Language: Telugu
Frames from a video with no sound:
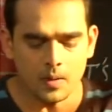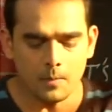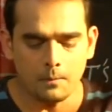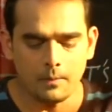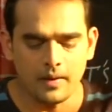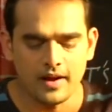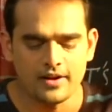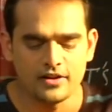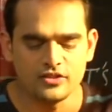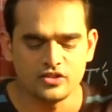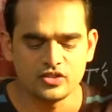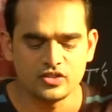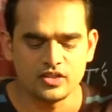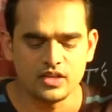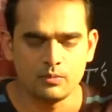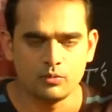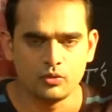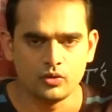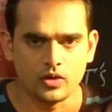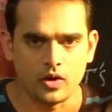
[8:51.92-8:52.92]
పైనుంచి
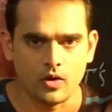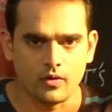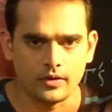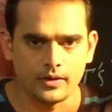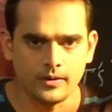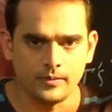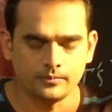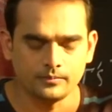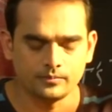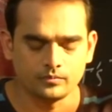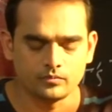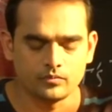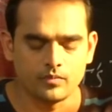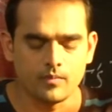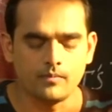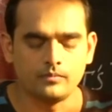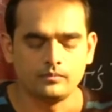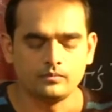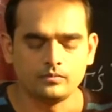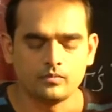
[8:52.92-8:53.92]
క్రీమ్ ఉంది కాబట్టి
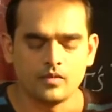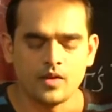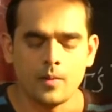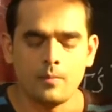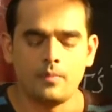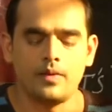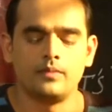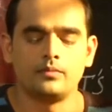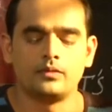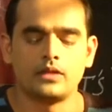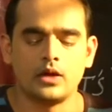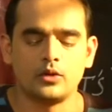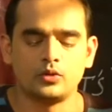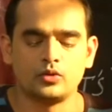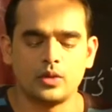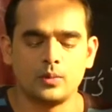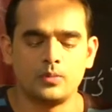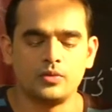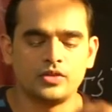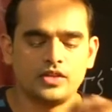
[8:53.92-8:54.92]
మనం
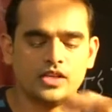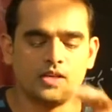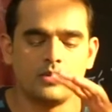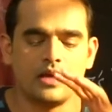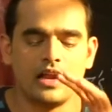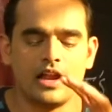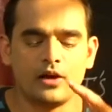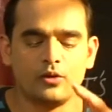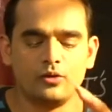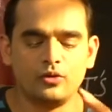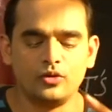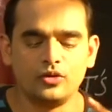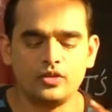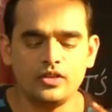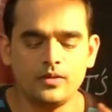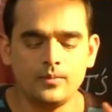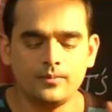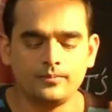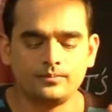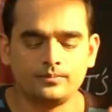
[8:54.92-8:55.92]
తాగుతున్నప్పుడు క్రీమ్ అలాగే ఉంటుంది
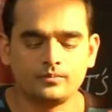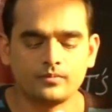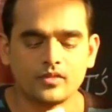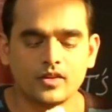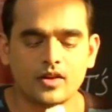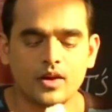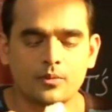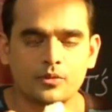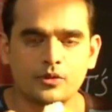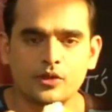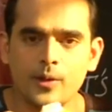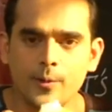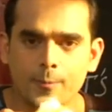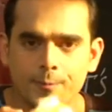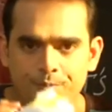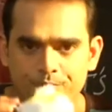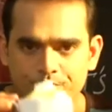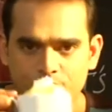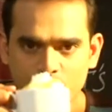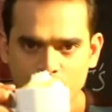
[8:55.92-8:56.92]
కాకపోతే
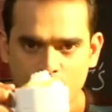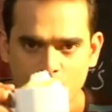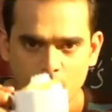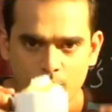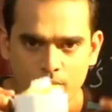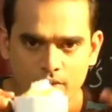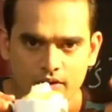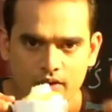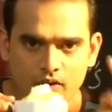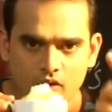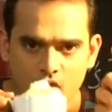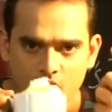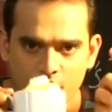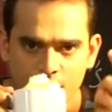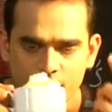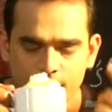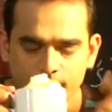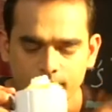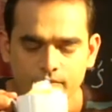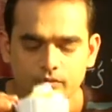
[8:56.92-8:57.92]
లోపల నా కాఫీ
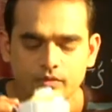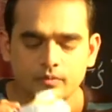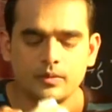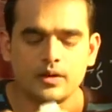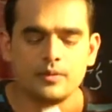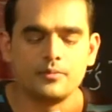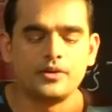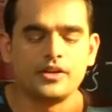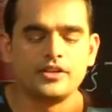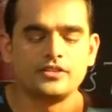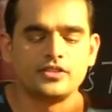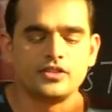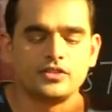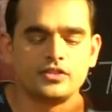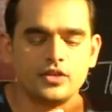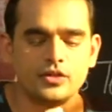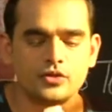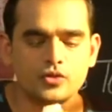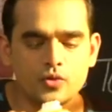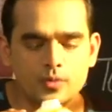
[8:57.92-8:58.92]
మనం టేస్ట్
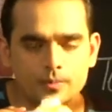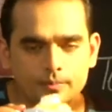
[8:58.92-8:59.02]
చేసేయచ్చు